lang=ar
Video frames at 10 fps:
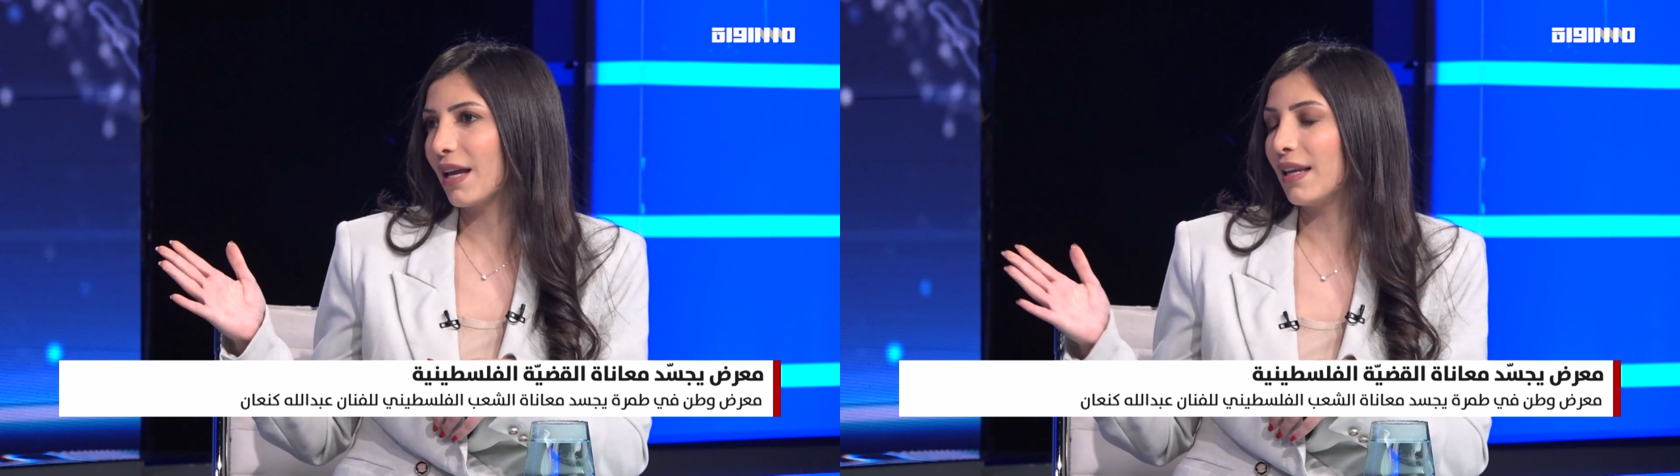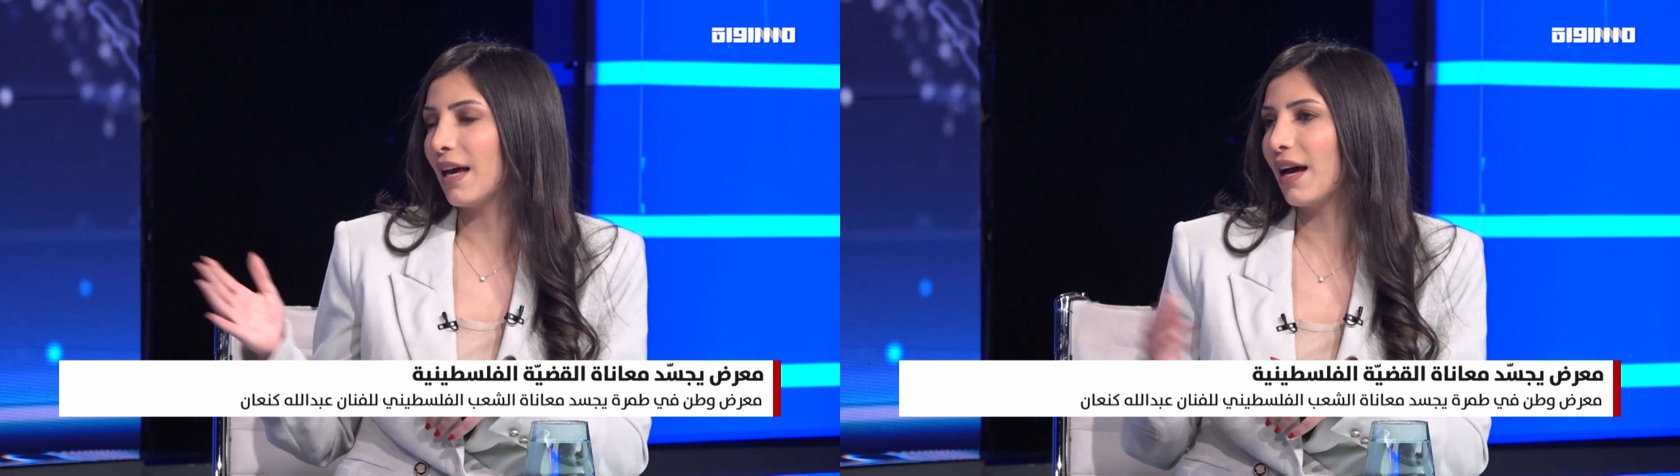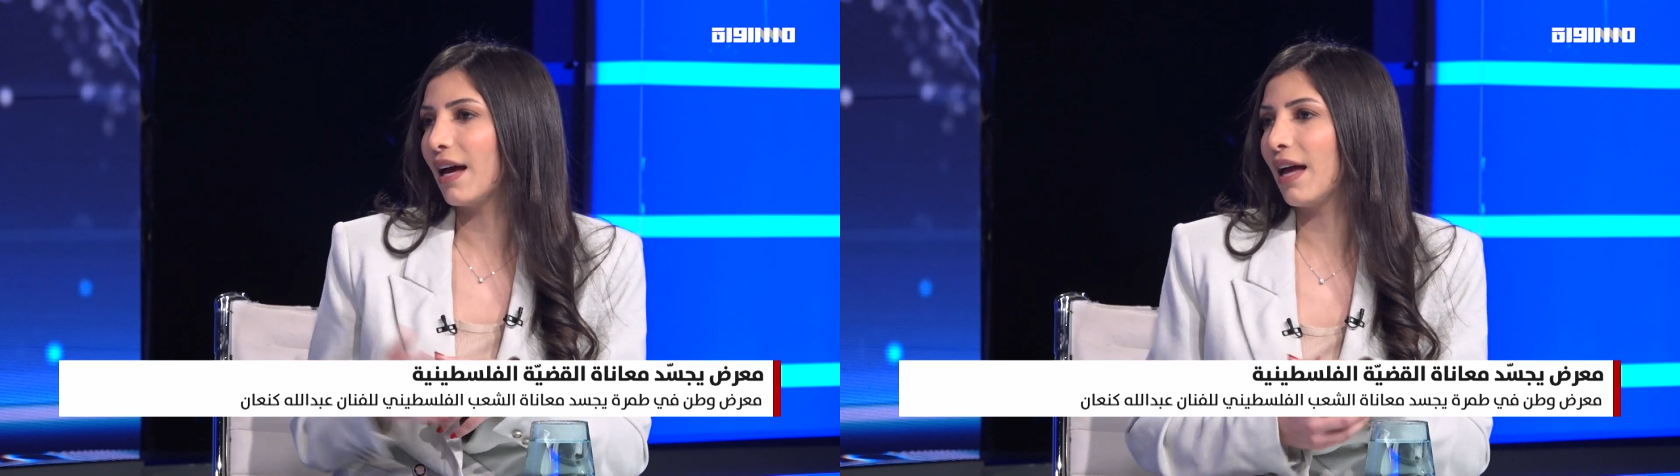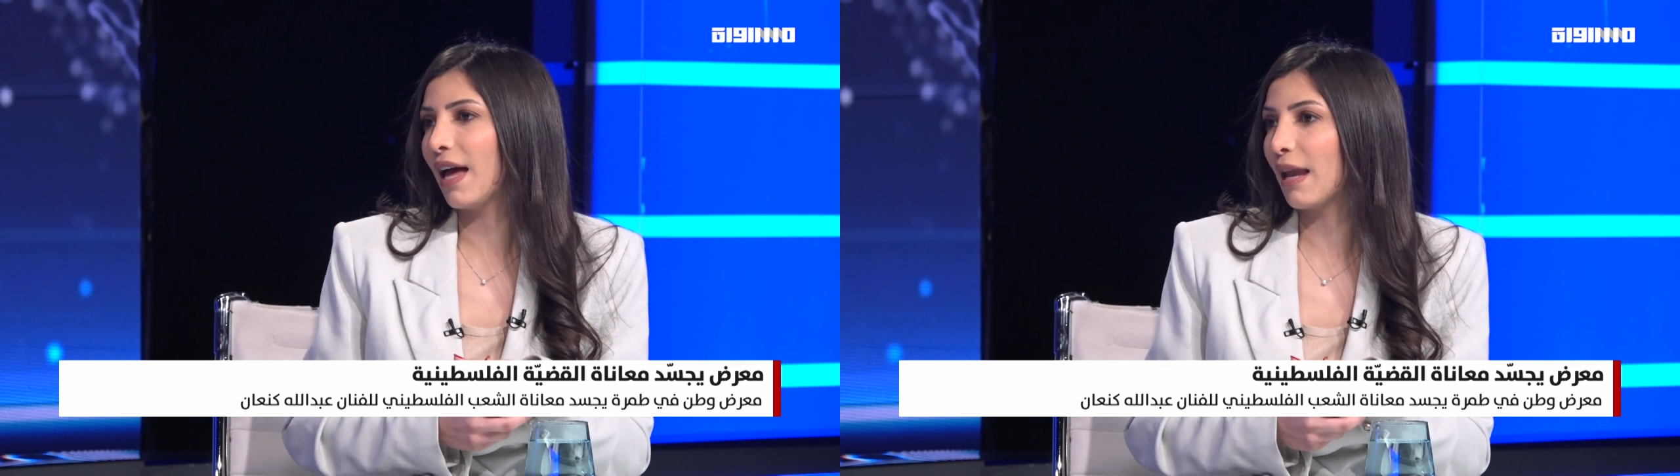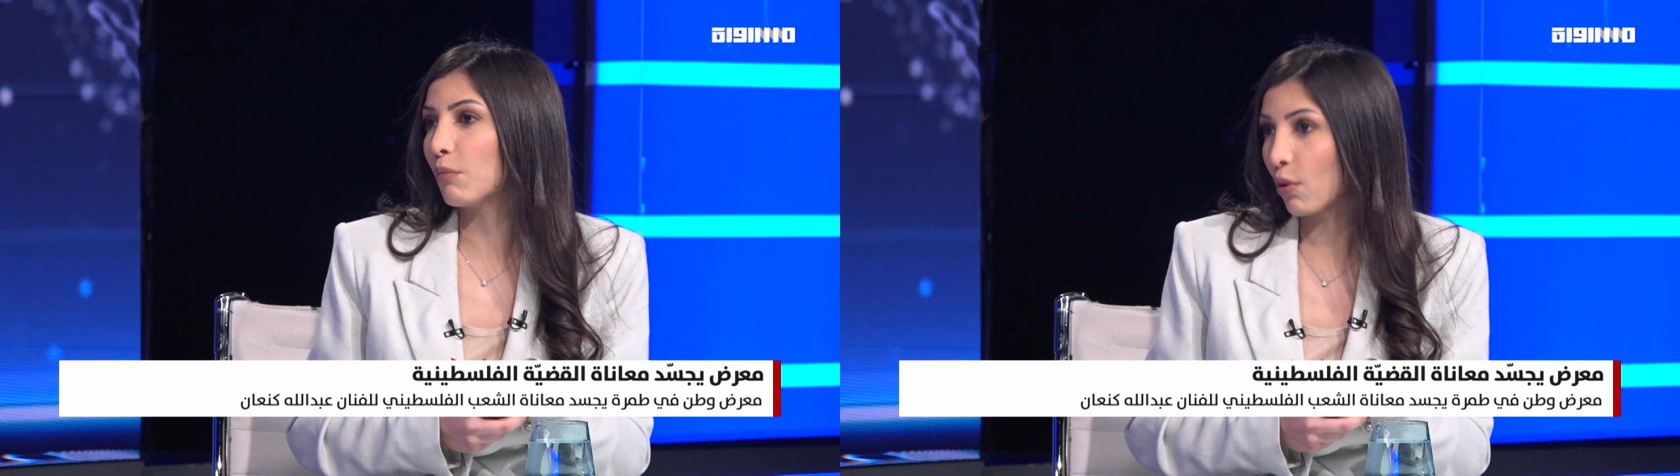إلى
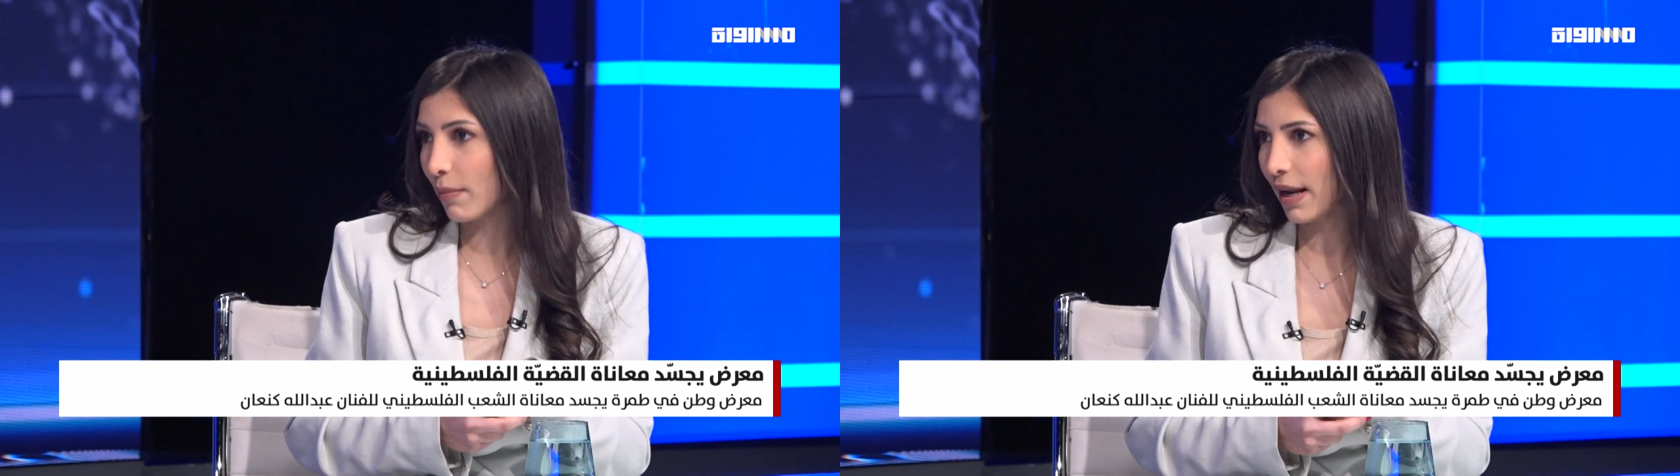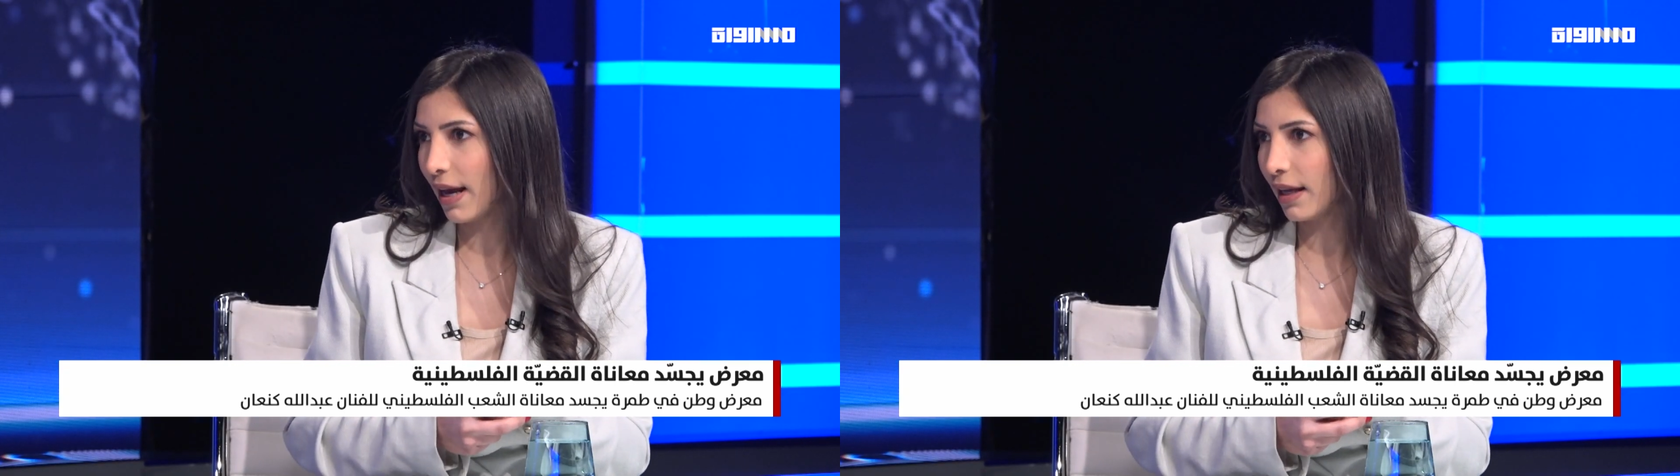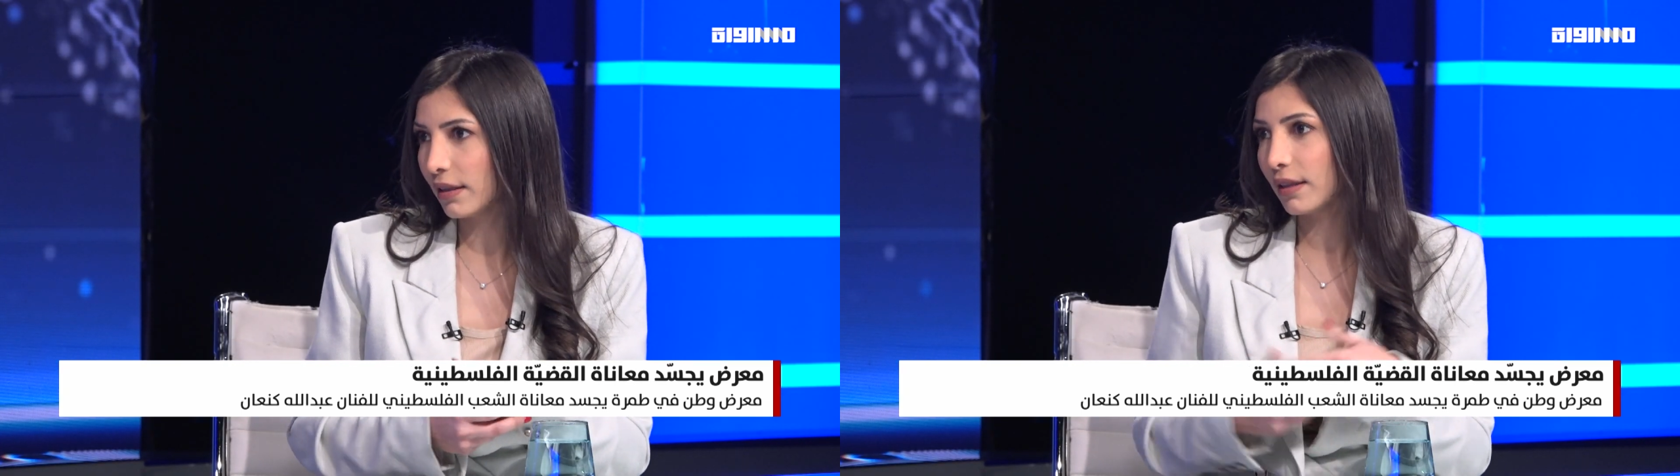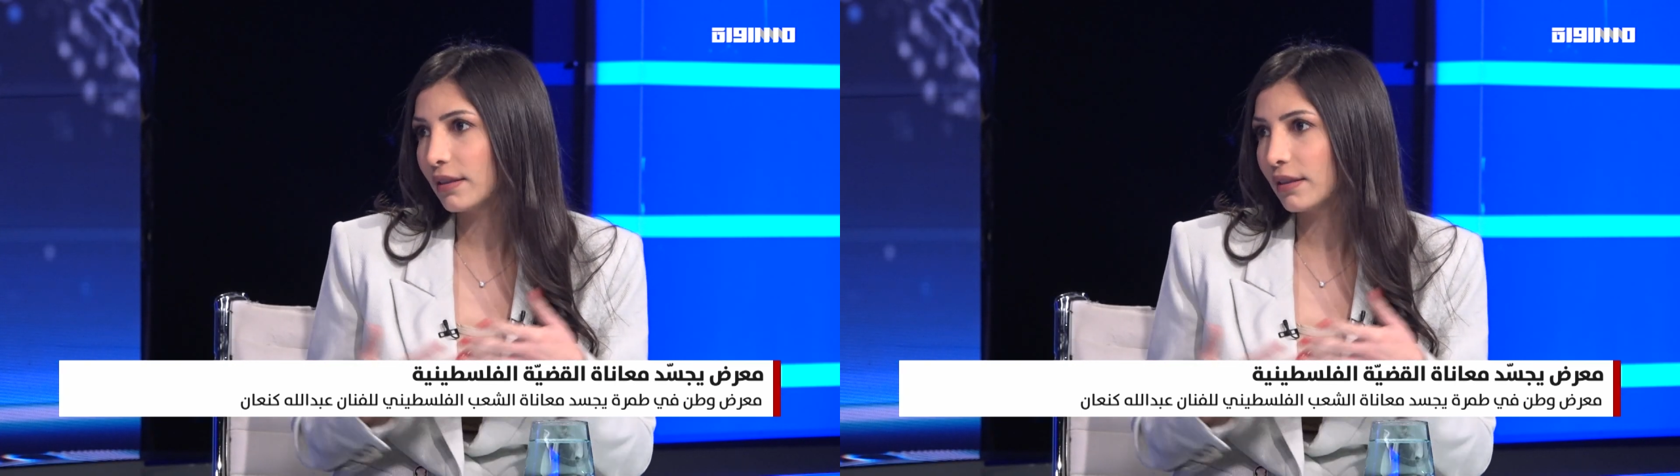آه، المهملات